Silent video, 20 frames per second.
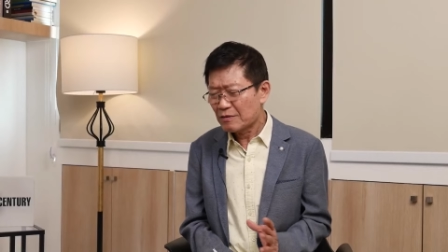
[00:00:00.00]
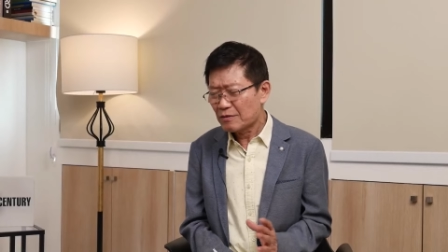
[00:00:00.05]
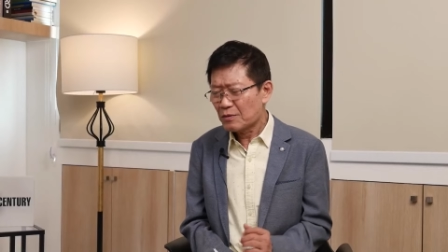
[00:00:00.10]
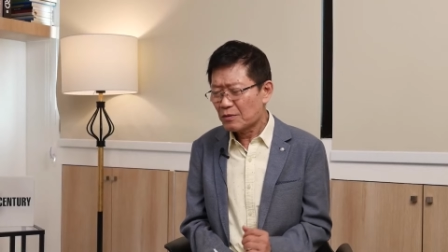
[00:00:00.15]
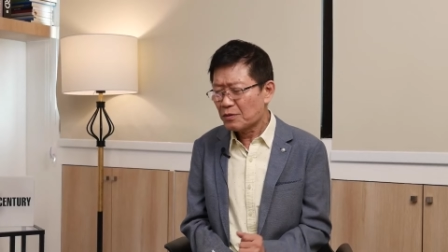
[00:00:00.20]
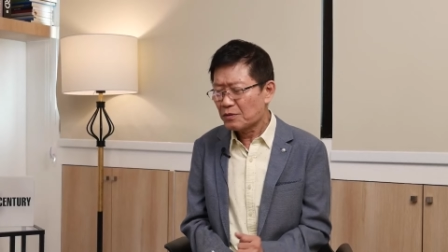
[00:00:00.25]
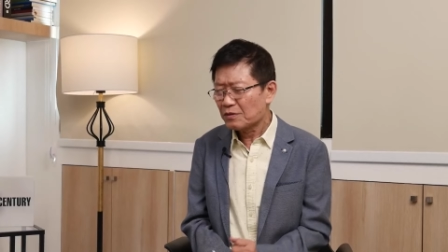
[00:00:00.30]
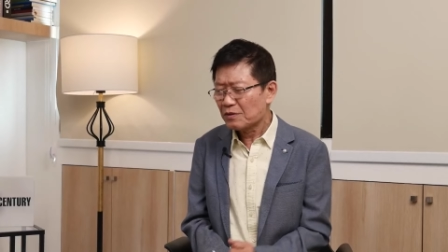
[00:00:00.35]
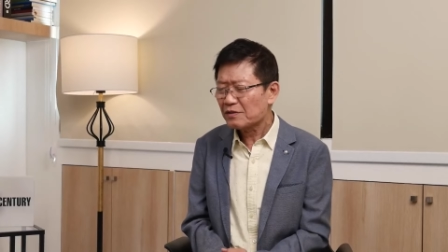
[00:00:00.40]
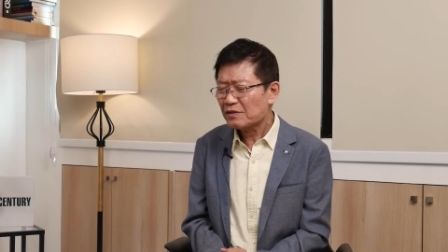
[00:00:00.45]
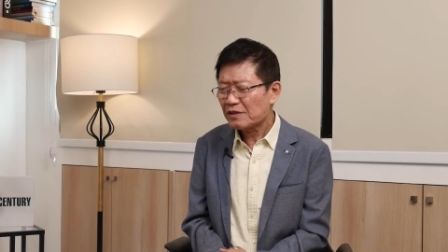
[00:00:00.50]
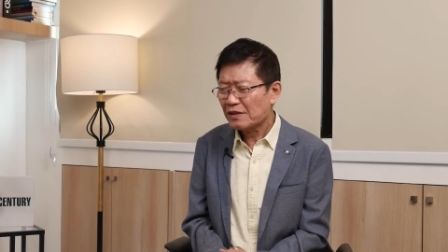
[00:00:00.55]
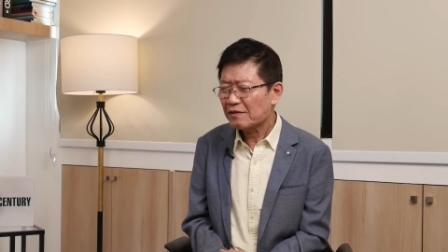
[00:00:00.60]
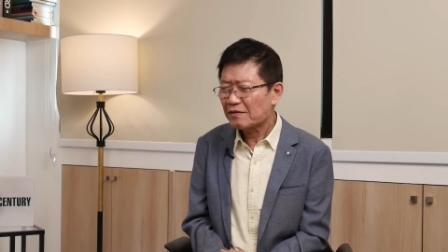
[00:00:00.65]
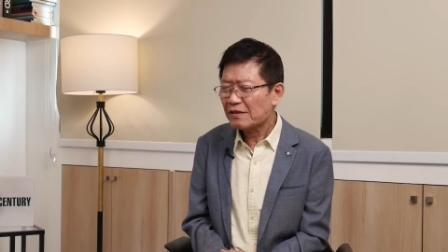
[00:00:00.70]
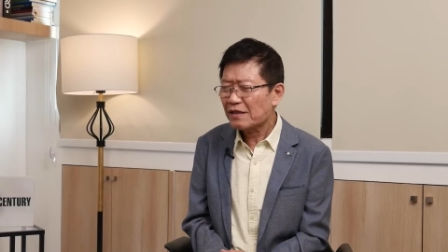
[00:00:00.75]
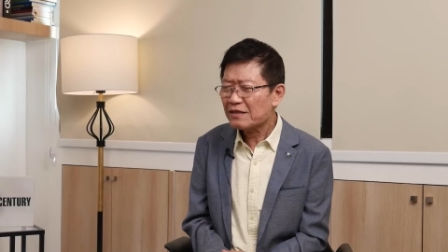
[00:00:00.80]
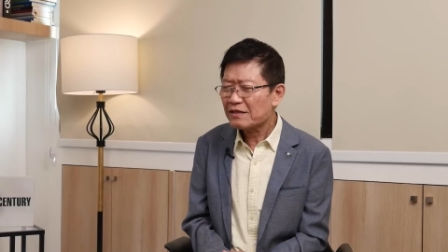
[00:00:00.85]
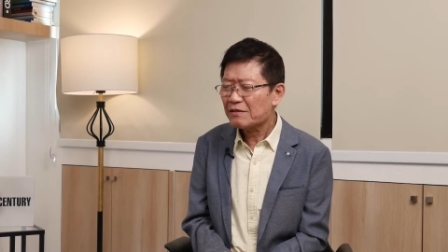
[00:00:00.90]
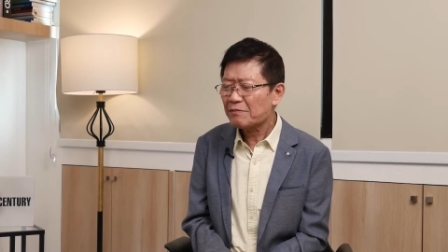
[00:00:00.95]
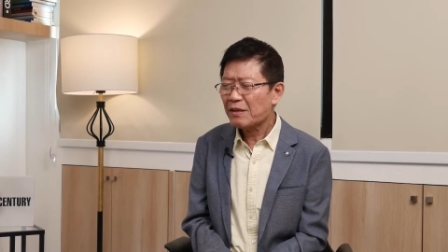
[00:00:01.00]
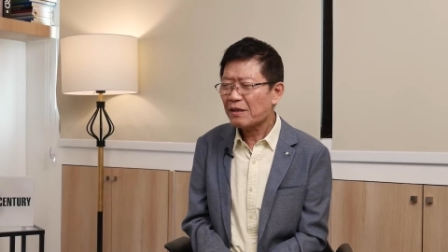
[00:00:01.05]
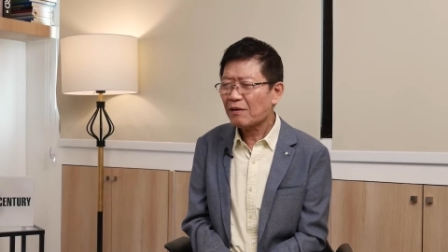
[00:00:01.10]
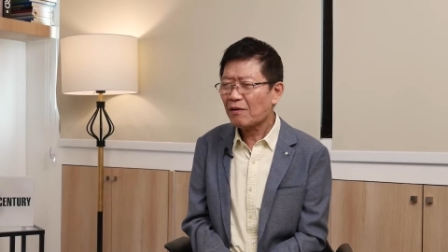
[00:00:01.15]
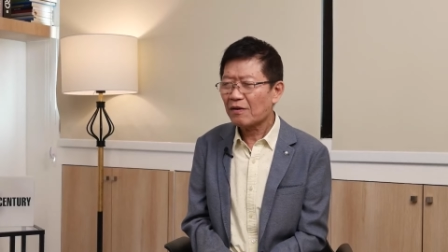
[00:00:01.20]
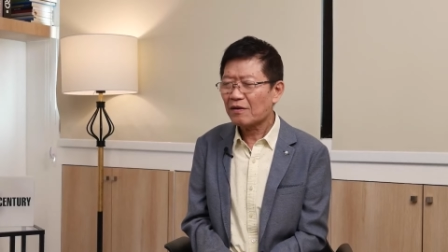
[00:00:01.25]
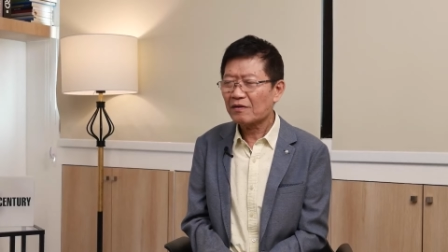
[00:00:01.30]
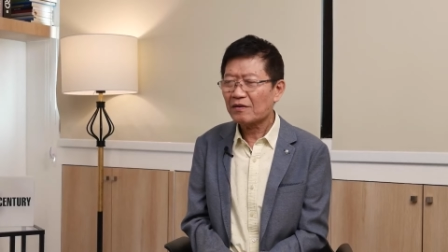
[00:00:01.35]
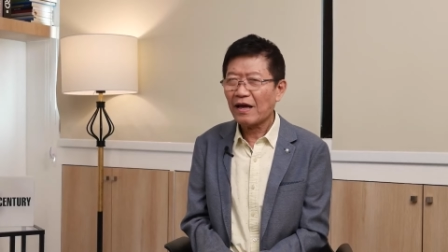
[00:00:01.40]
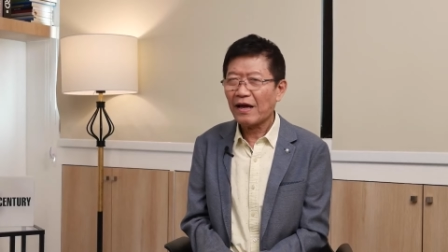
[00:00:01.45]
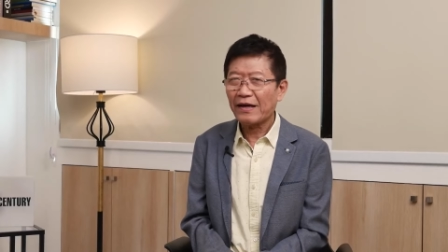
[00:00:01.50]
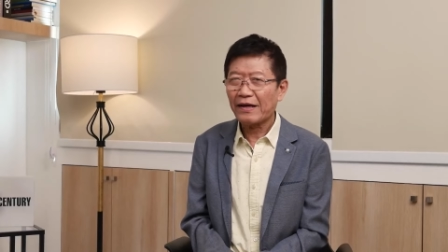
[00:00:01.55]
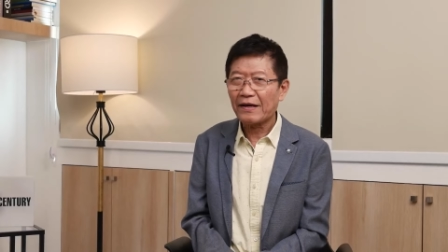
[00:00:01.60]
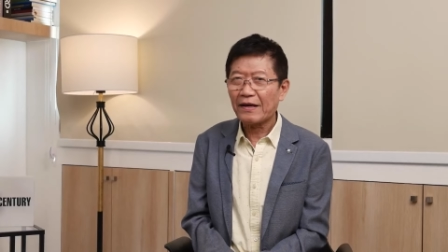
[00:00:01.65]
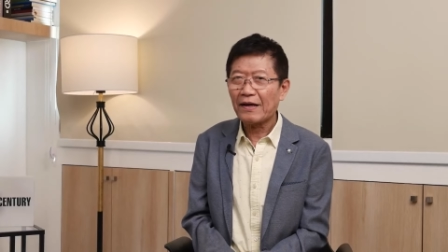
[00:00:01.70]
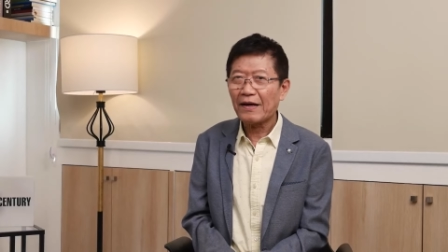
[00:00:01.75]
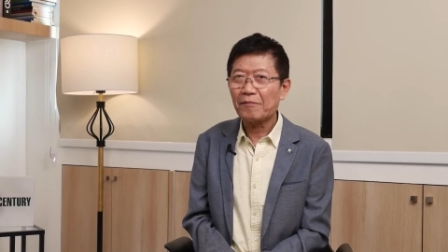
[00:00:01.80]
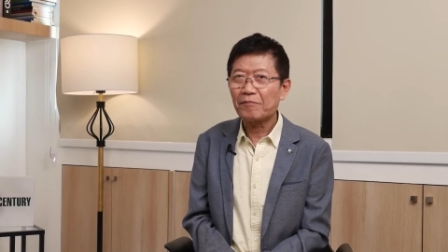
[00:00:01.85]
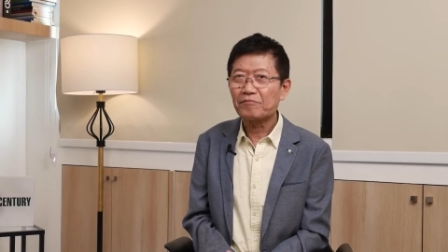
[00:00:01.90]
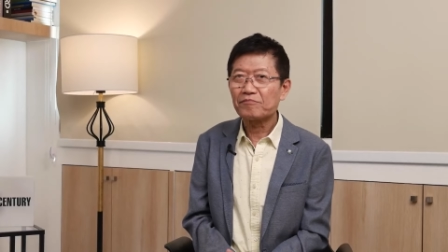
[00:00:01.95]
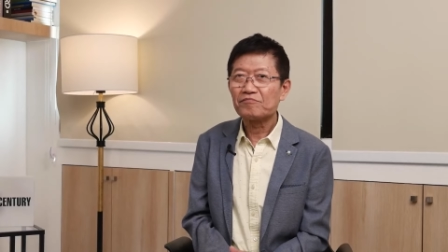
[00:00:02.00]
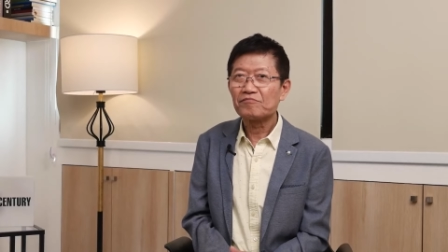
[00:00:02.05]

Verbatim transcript: คุณทักษิณถ้าจะมีคอนแทคกับ